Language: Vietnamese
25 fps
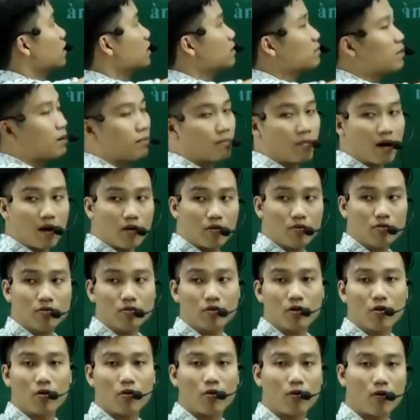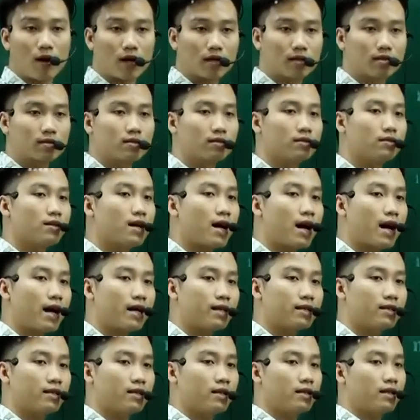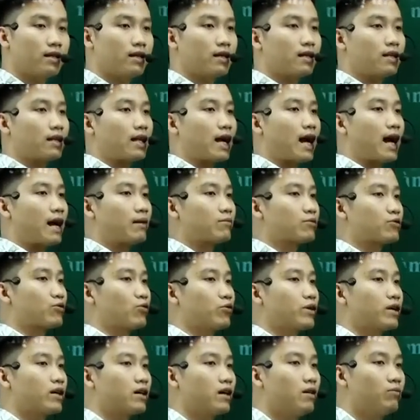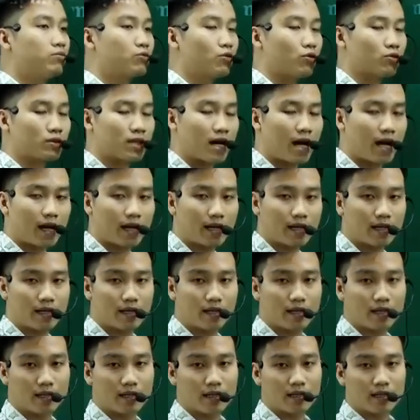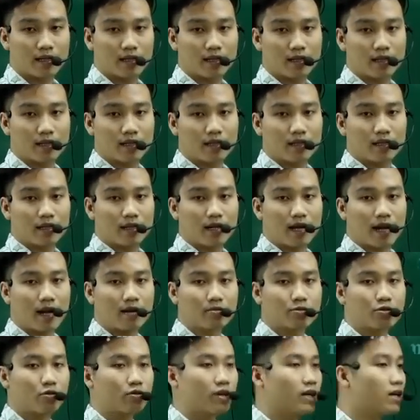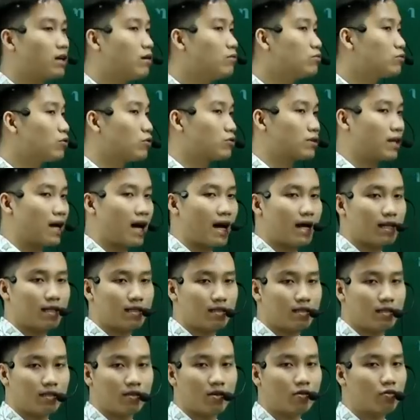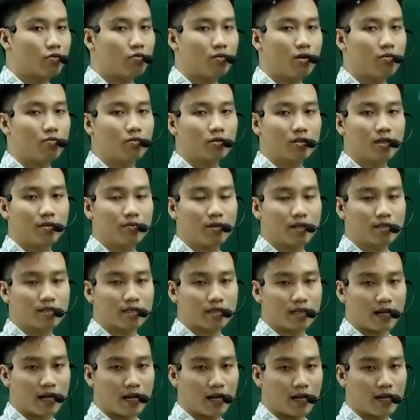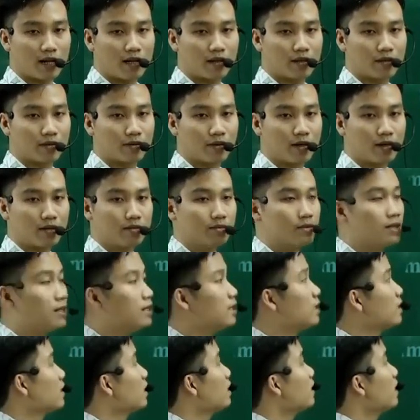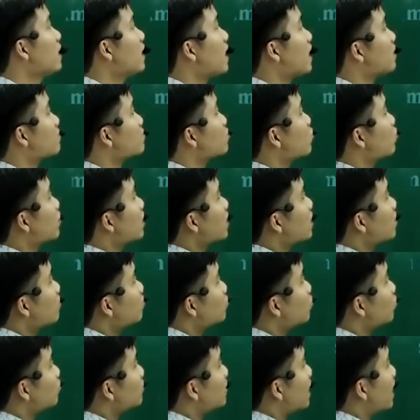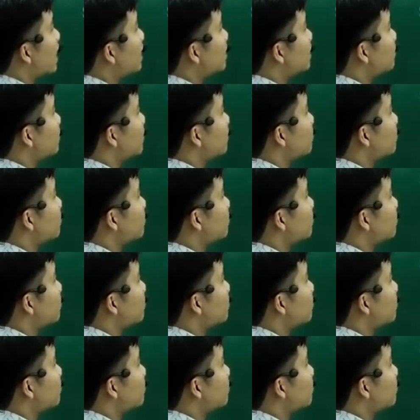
lớn hơn bậc mẫu, hoặc thứ hai là hàm số này không tồn tại. Hàm số này không tồn tại thì nó cũng không có tiệm cận gì cả, đúng không? Thế để hàm số này không tồn tại thì